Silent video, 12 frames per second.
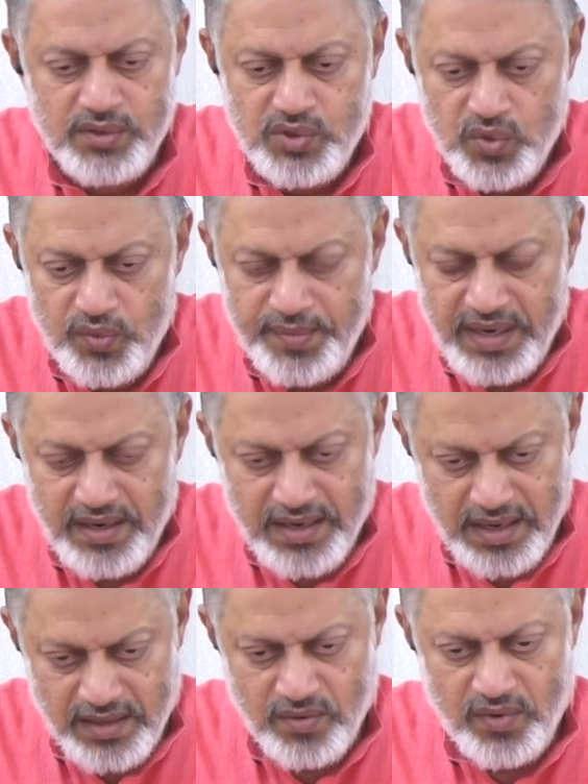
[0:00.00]
ஜூமில்
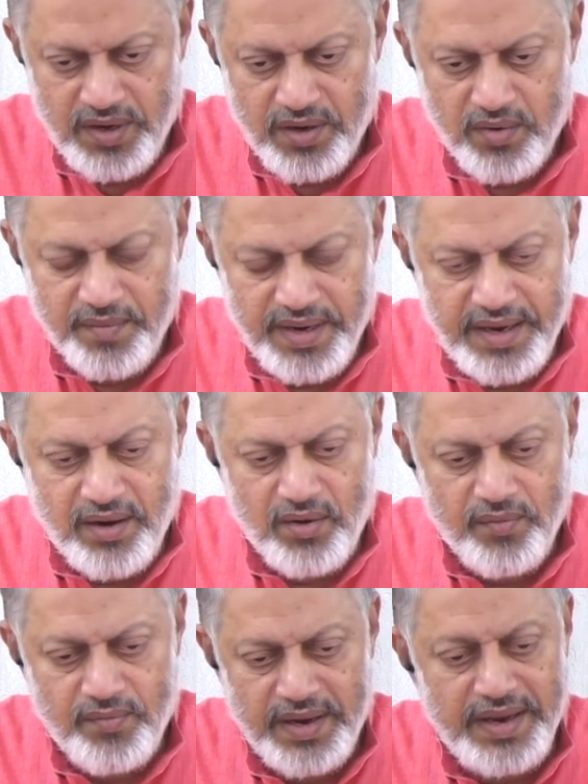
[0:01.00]
கலந்து கொண்டிருக்கும்
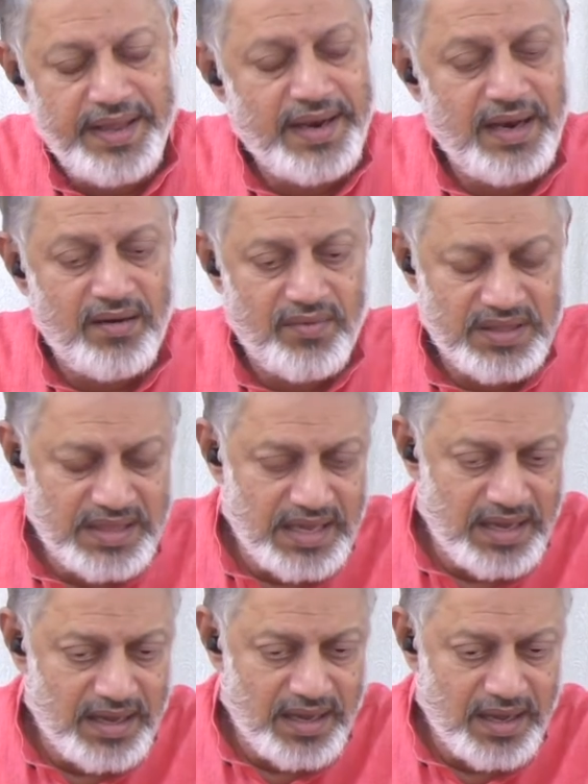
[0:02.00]
நீங்களும் நேரில் வந்த
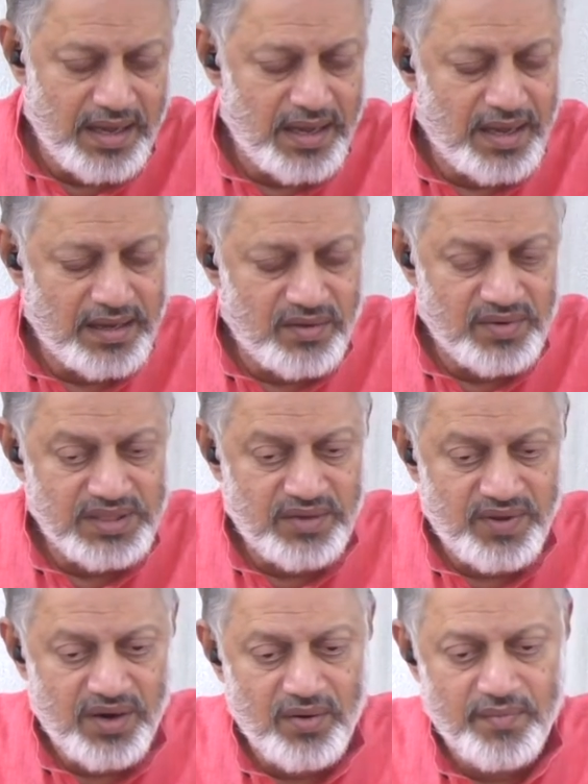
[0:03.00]
அங்கு
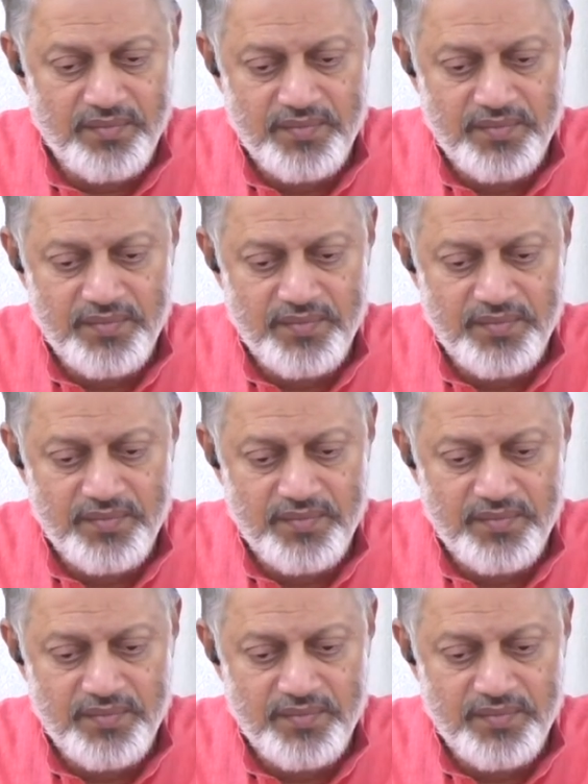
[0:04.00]
வந்தவர்களும்